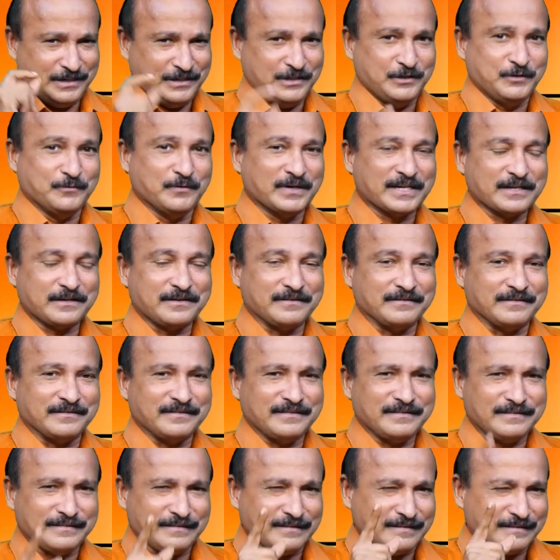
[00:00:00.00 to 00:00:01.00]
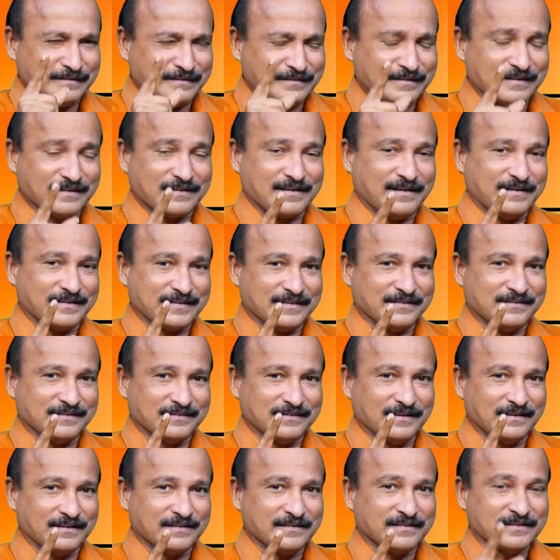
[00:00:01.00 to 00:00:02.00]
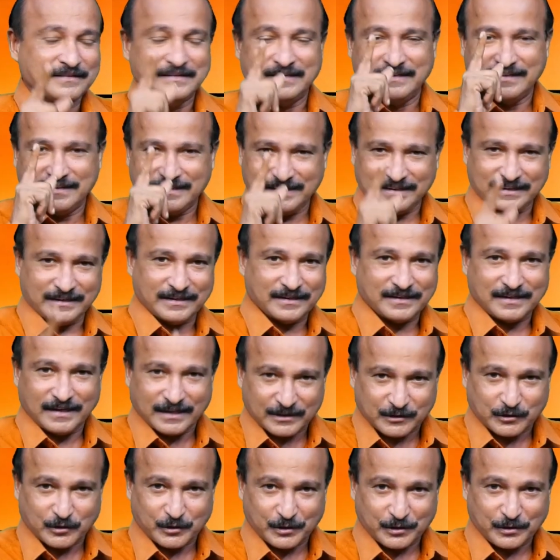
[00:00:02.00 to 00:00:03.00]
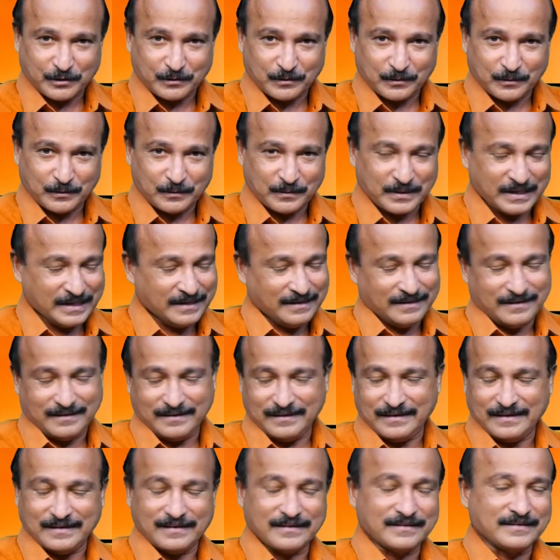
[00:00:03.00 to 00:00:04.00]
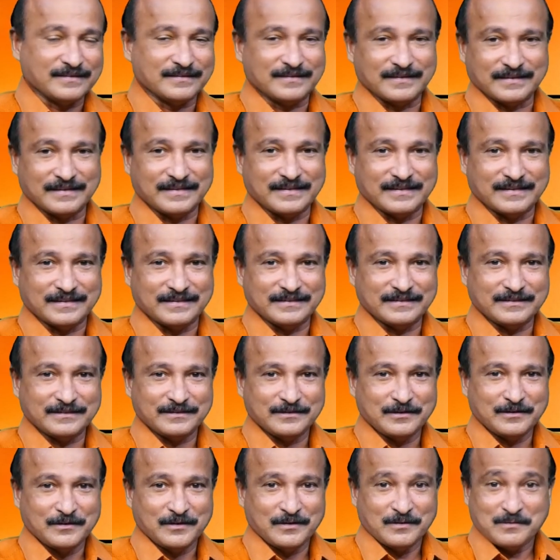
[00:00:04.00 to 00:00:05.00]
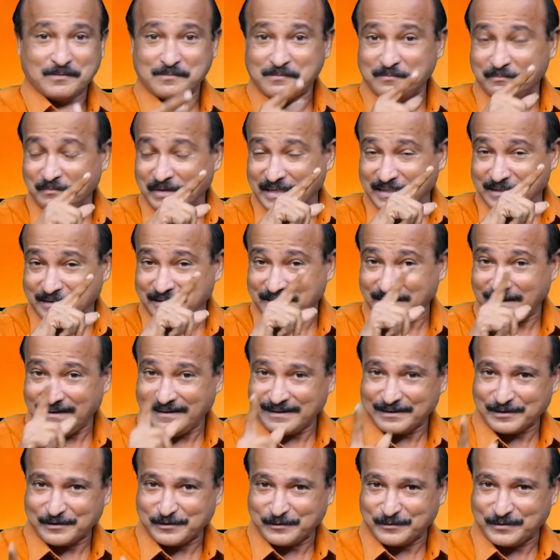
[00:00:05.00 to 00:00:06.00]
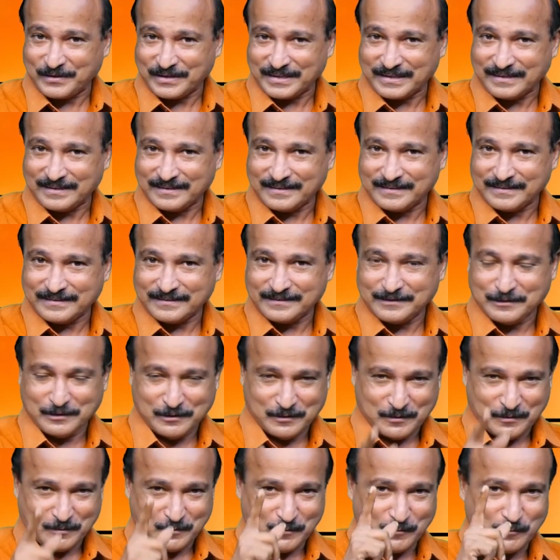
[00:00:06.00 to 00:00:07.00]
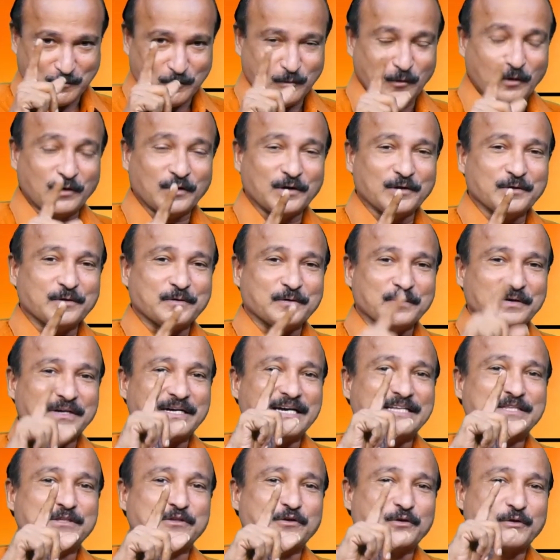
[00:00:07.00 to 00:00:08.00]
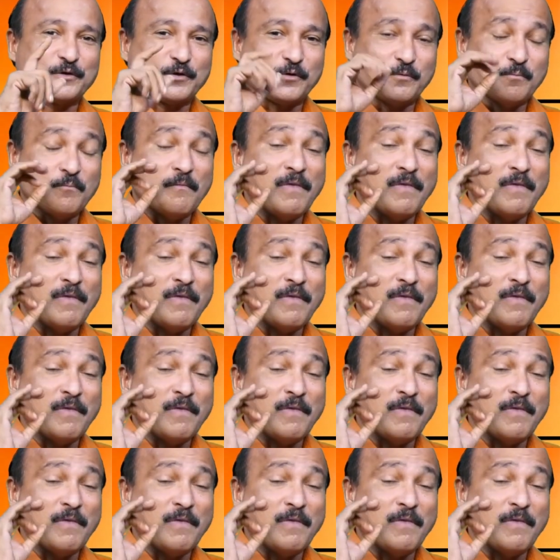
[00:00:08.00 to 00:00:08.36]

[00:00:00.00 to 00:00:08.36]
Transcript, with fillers: இது வரைக்கும் என்ன காரியத்துக்காக நீங்கள் காத்திருக்கீங்களோ எனக்கு தெரியாது மற்ற யாருக்கும் தெரியாது உங்களுக்கும் கத்தருக்கும்